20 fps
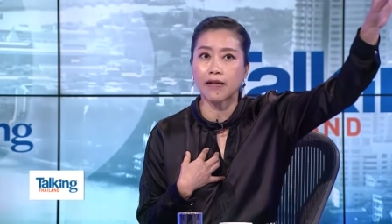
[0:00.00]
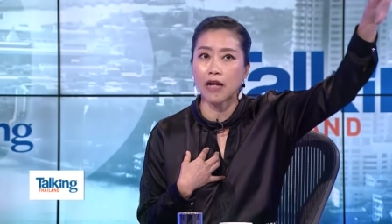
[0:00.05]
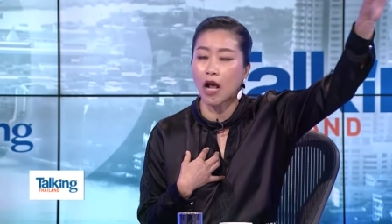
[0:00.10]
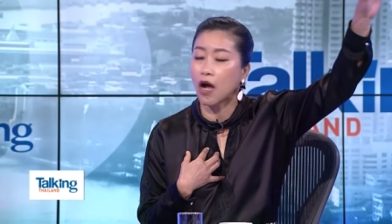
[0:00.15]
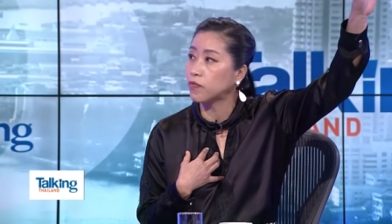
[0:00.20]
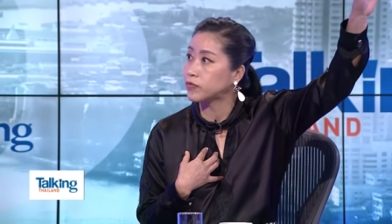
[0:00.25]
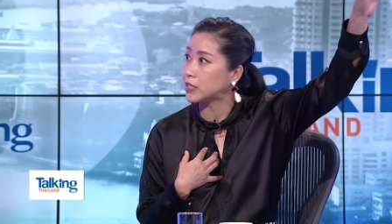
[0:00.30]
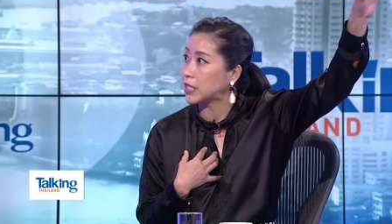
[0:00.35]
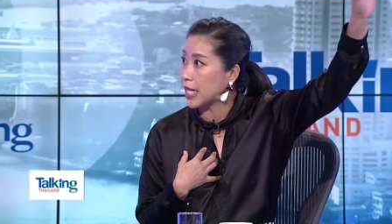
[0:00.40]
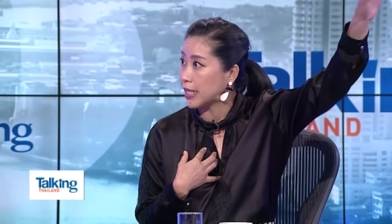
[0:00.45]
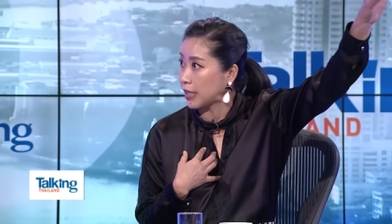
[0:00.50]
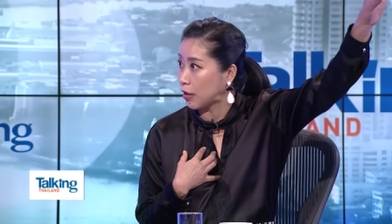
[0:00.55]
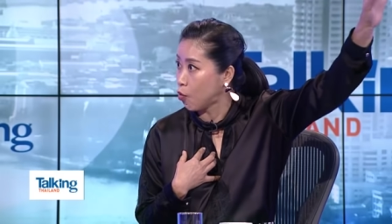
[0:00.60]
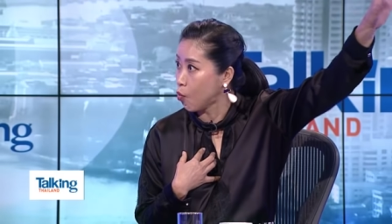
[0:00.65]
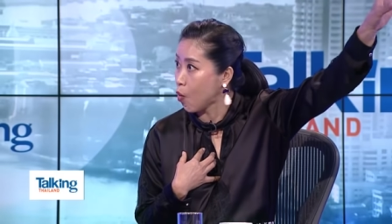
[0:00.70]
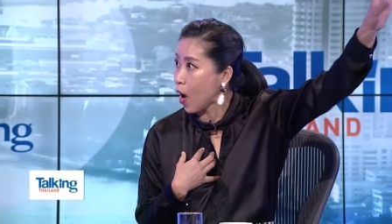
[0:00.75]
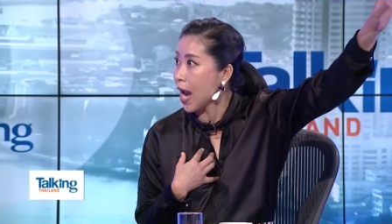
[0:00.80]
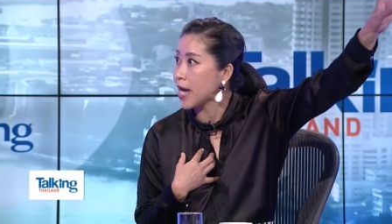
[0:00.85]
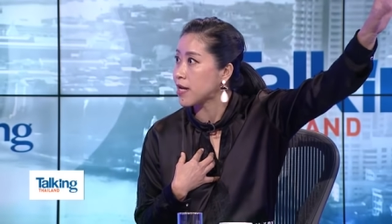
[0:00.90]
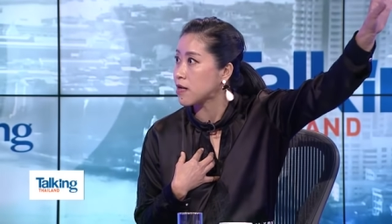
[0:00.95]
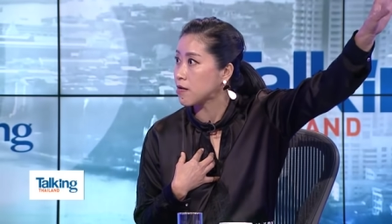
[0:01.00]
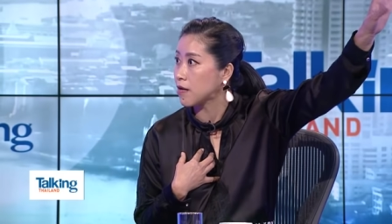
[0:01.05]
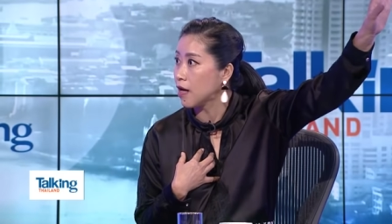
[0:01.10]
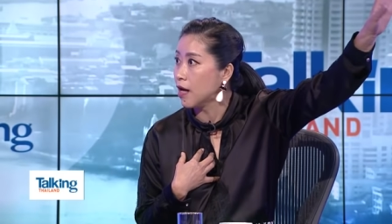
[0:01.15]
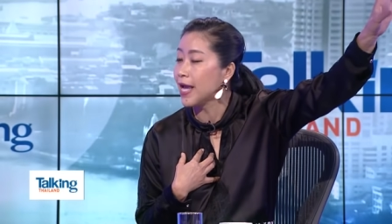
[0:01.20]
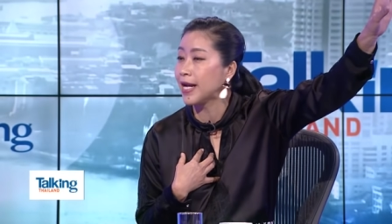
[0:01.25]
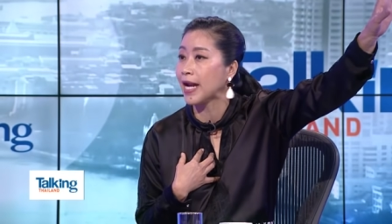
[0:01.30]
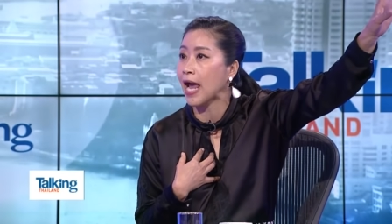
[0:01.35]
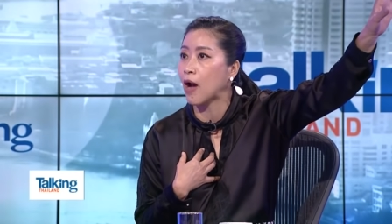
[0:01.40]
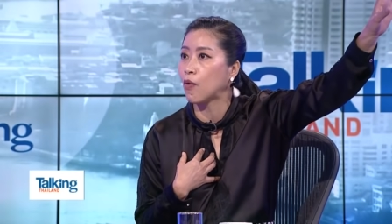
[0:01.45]
เอาติดรั้วเล
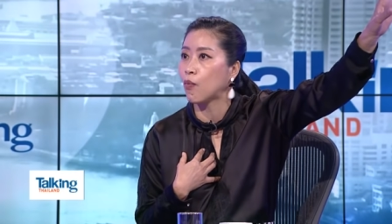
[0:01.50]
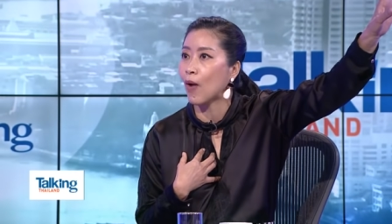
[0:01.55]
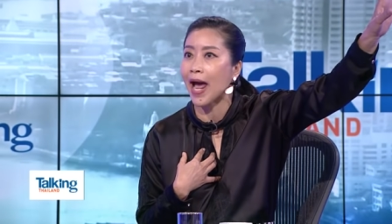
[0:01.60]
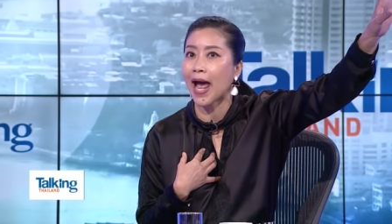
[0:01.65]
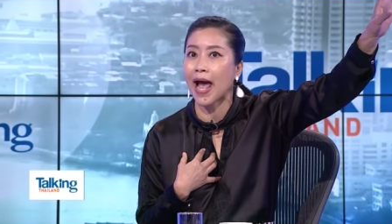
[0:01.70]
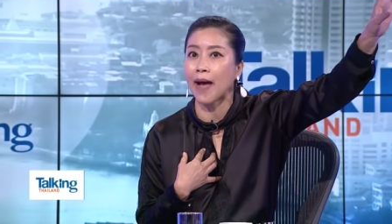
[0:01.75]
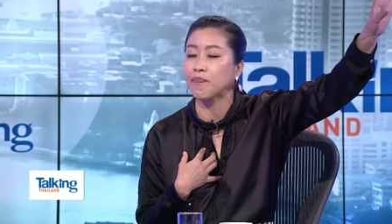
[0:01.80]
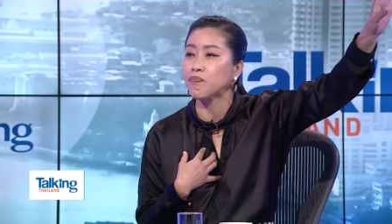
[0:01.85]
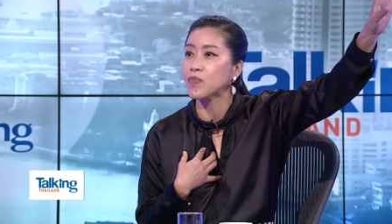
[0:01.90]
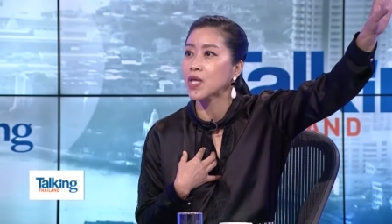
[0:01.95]
ยนะว่าแสดงว่าฝ